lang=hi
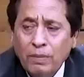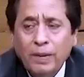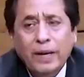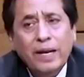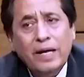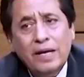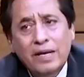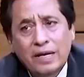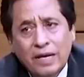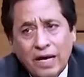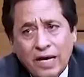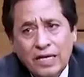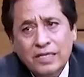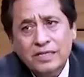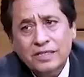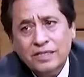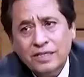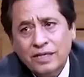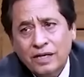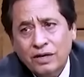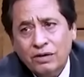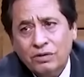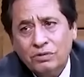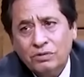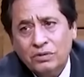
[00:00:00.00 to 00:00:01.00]
और बड़ा इलाज
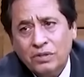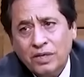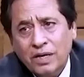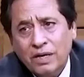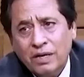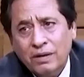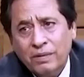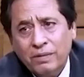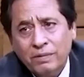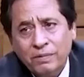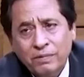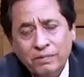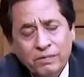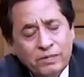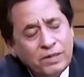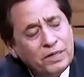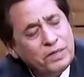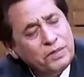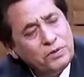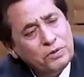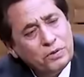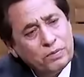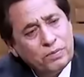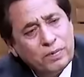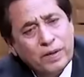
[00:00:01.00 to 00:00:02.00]
किया उसका वो
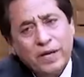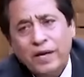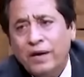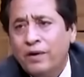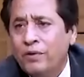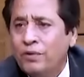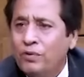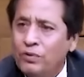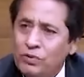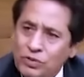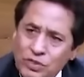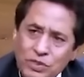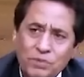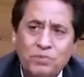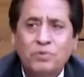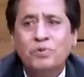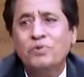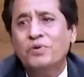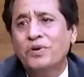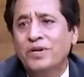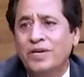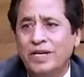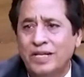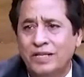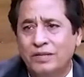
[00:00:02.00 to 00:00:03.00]
नहीं हो पाया और उसी में
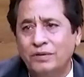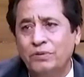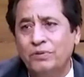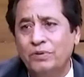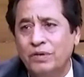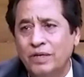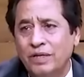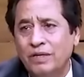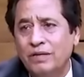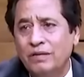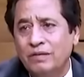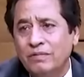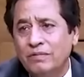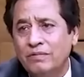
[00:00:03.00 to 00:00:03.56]
उनकी डेथ हो गई